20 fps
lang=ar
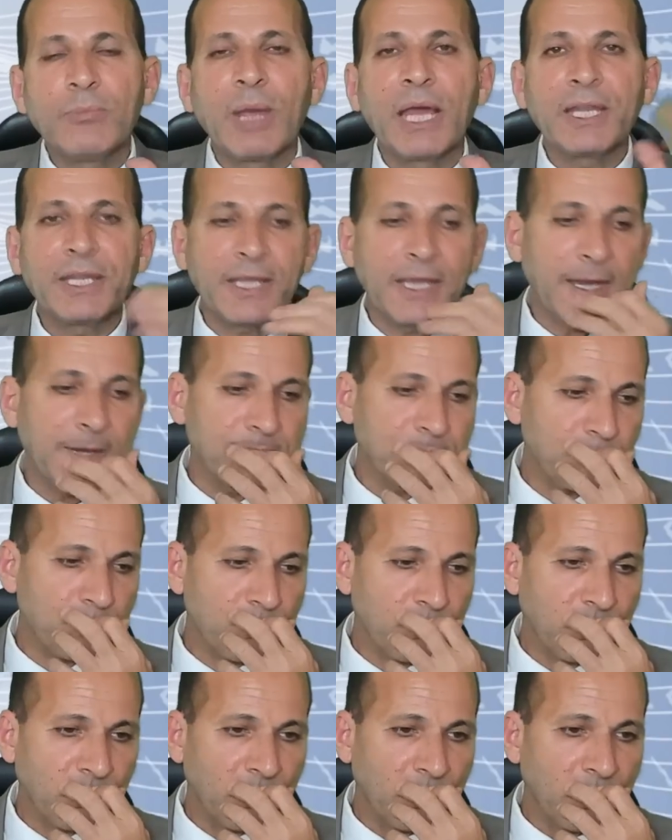ألمانيا
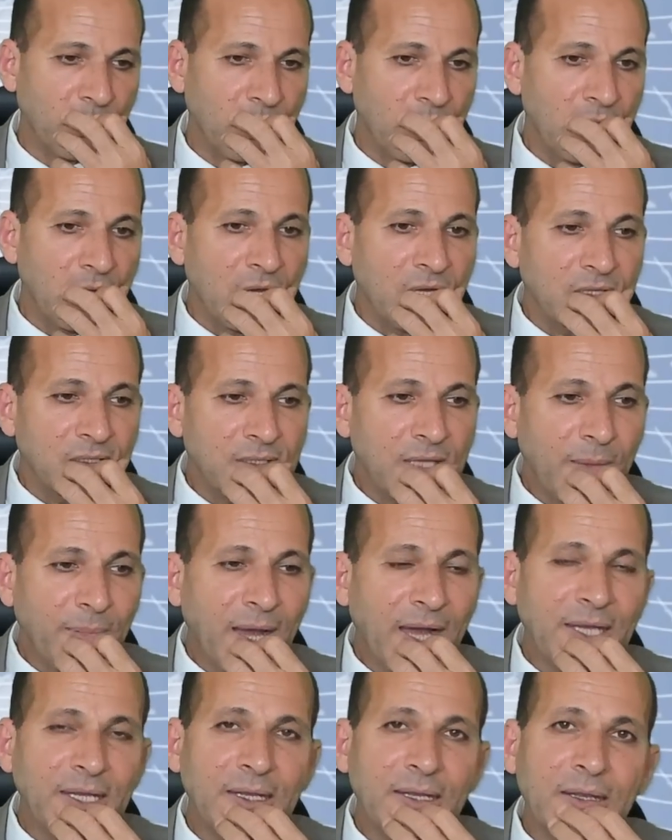
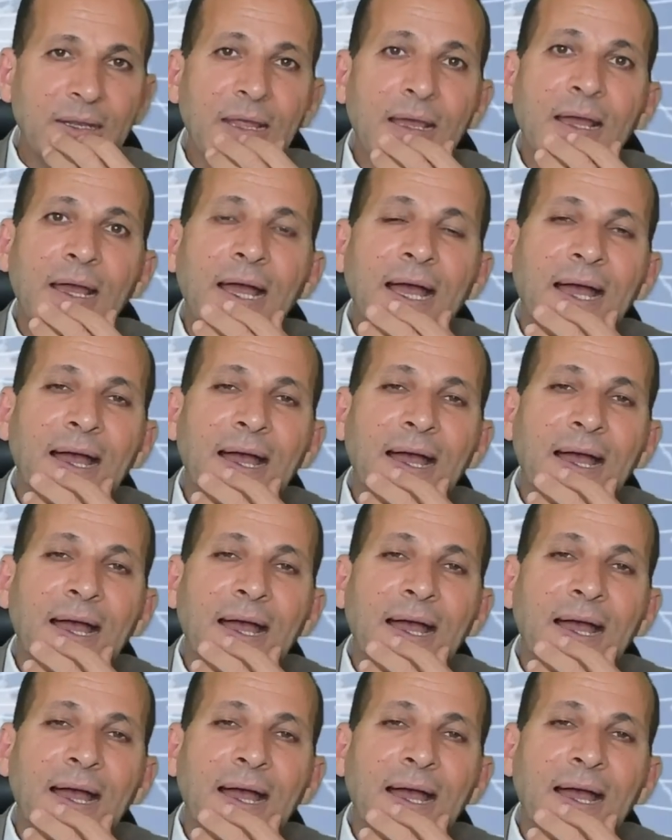طبعا